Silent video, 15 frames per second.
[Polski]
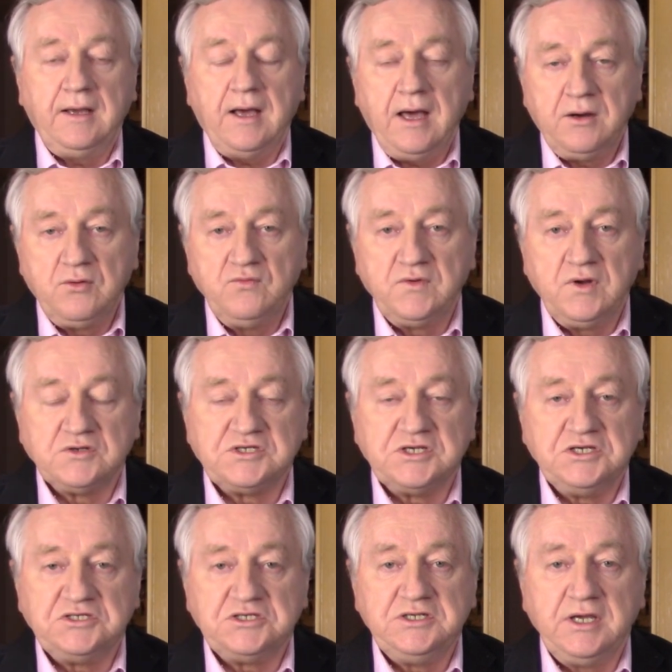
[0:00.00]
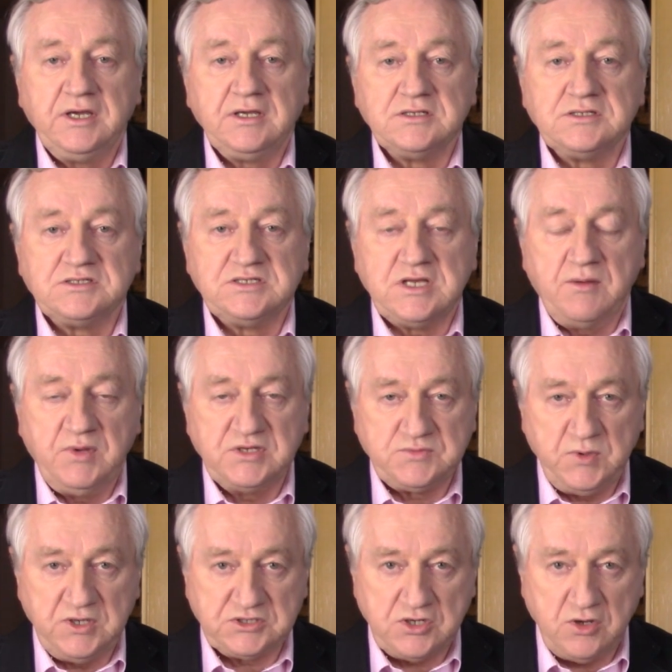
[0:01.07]
a równocześnie
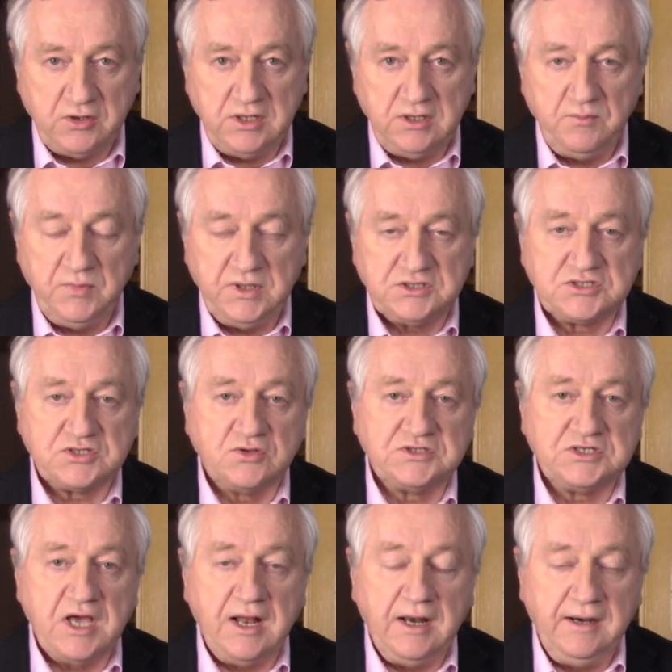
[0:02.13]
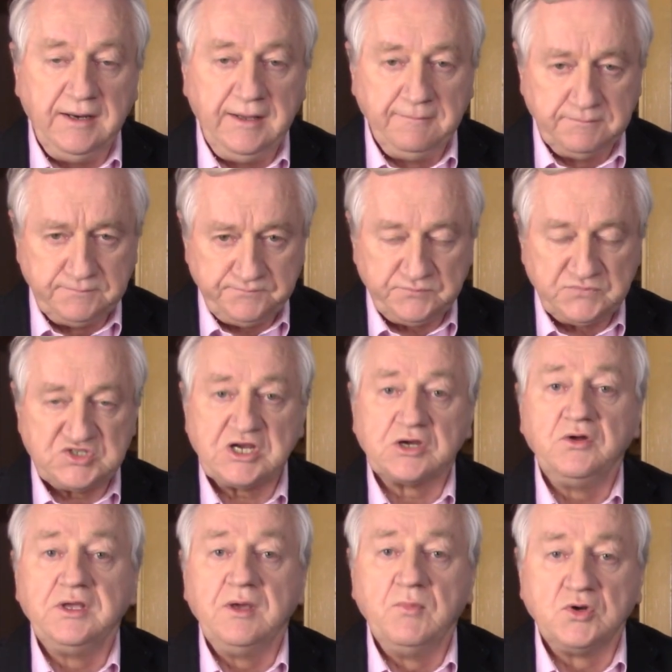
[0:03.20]
zabezpieczony byt socjalny,
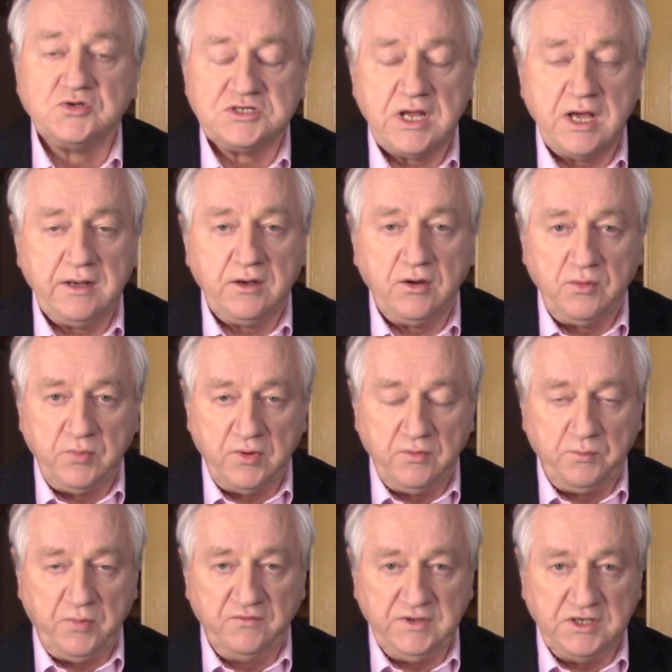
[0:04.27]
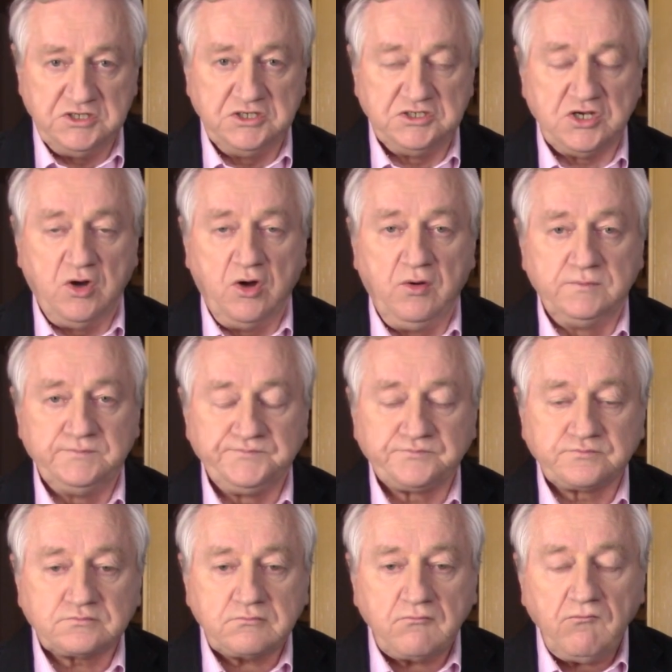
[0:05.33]
czego nie można powiedzieć o
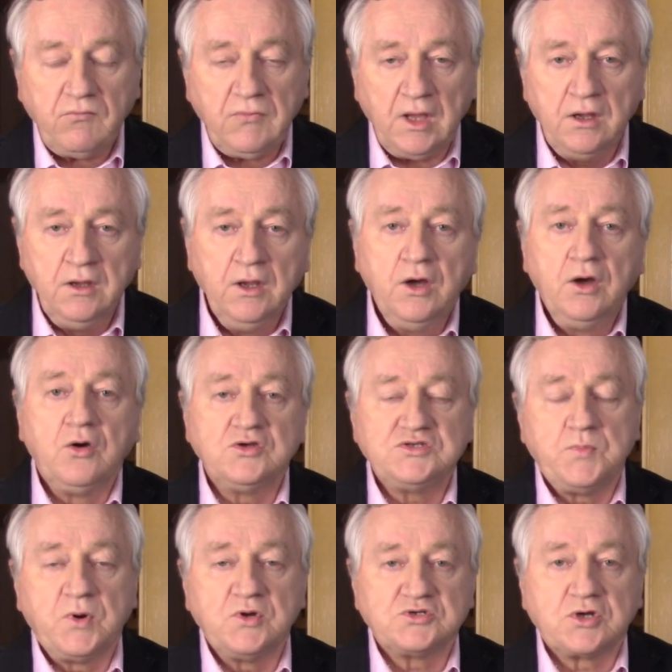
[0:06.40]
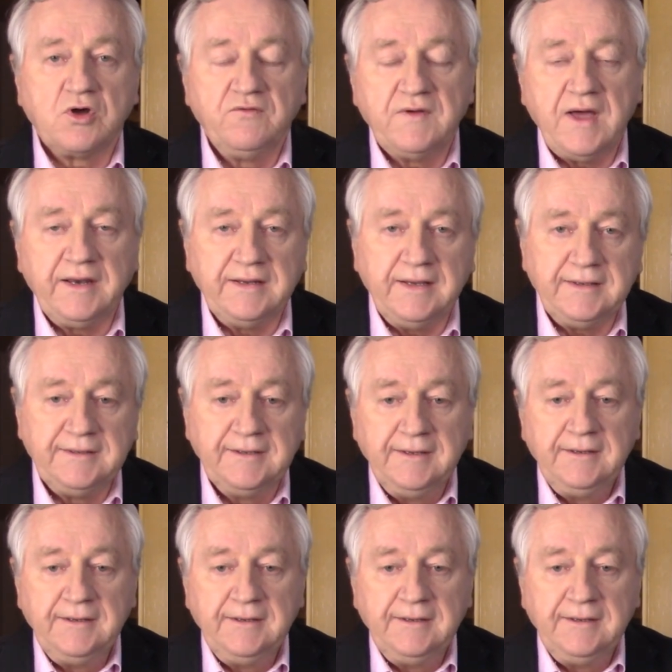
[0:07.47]
rozproszkowanej,